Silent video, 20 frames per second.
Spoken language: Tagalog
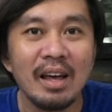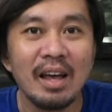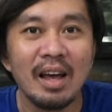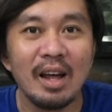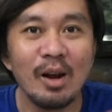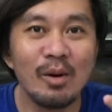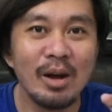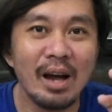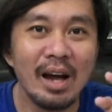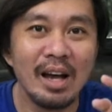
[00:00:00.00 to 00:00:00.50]

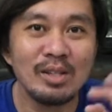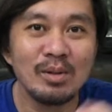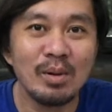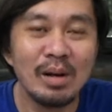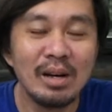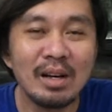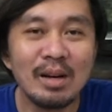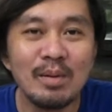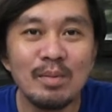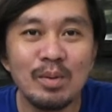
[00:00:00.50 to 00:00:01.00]
Hello guys,
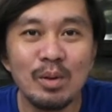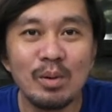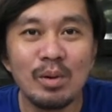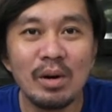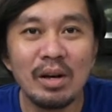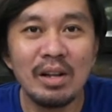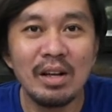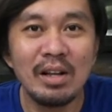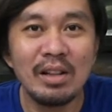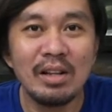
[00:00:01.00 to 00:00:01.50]
welcome
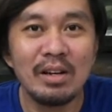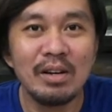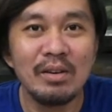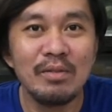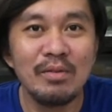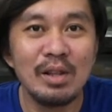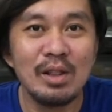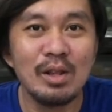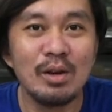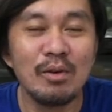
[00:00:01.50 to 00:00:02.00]
to
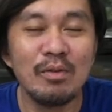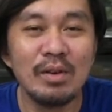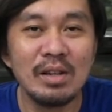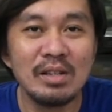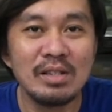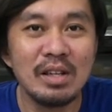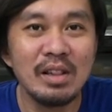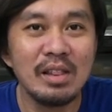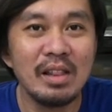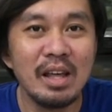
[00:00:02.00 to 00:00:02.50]
another video
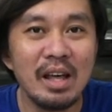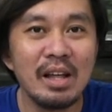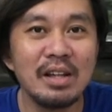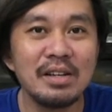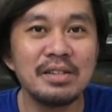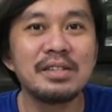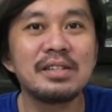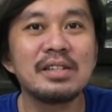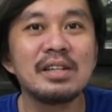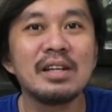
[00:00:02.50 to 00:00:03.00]
Fins and
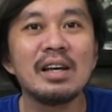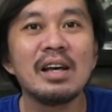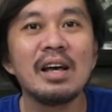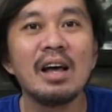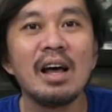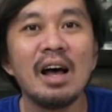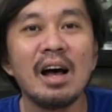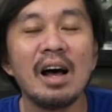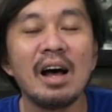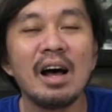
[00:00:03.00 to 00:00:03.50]
Tales.
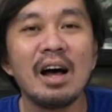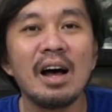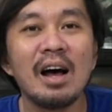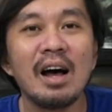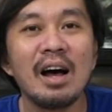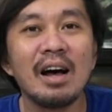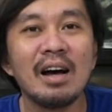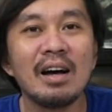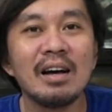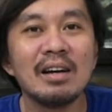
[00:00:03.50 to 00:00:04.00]

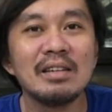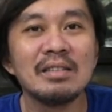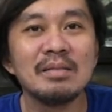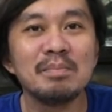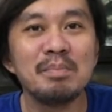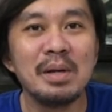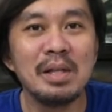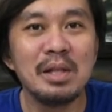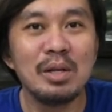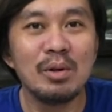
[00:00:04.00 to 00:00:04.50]

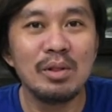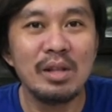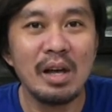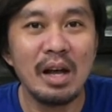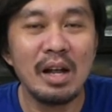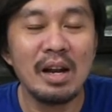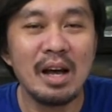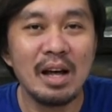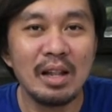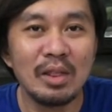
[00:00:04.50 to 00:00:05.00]
Ang video
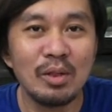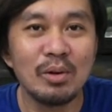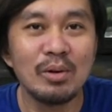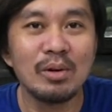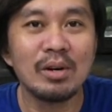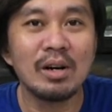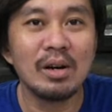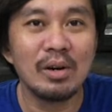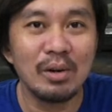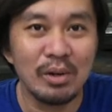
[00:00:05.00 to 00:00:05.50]
din nato
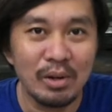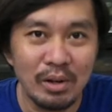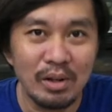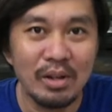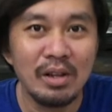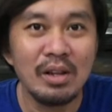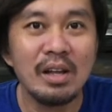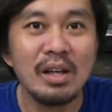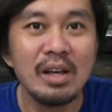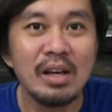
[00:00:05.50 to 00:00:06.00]

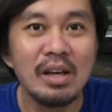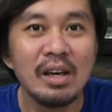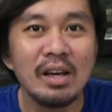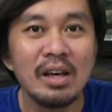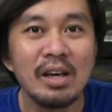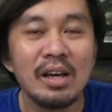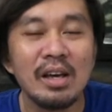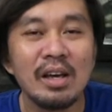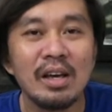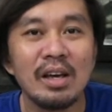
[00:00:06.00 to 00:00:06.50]
karon
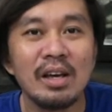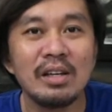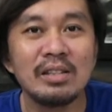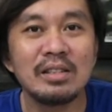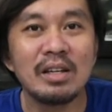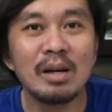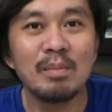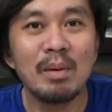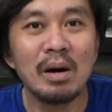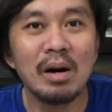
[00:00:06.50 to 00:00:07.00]
is
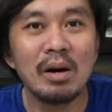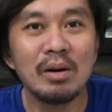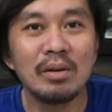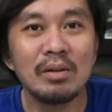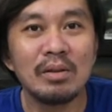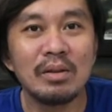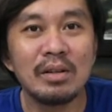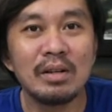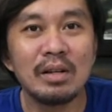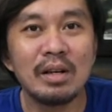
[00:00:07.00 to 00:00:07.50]

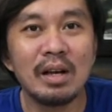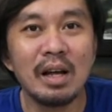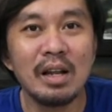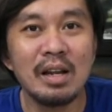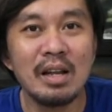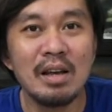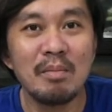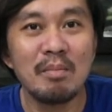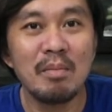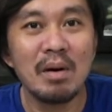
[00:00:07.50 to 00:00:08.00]
about
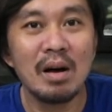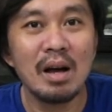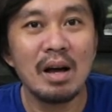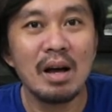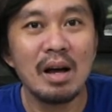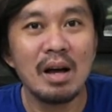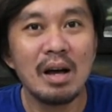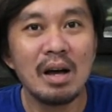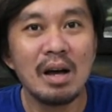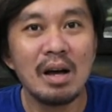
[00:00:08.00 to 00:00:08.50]
kaning
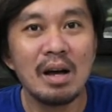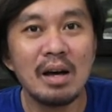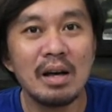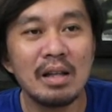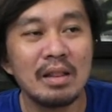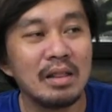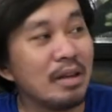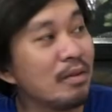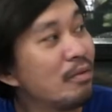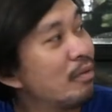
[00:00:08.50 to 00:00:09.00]
mga
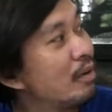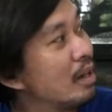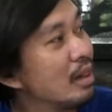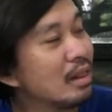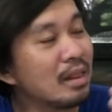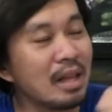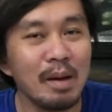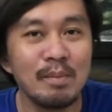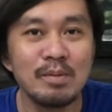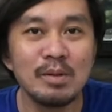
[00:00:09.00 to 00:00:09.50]

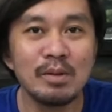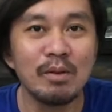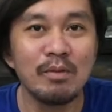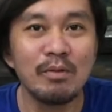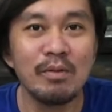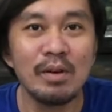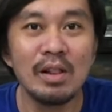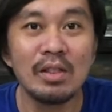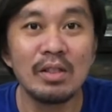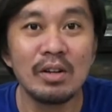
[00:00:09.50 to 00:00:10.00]
different types of
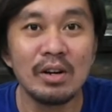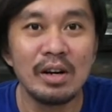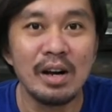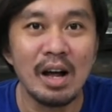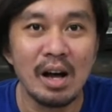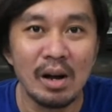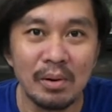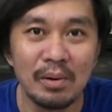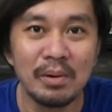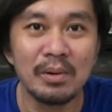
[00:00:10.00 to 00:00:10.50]
filter
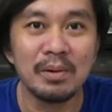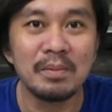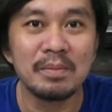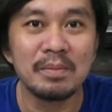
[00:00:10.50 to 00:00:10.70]
nako.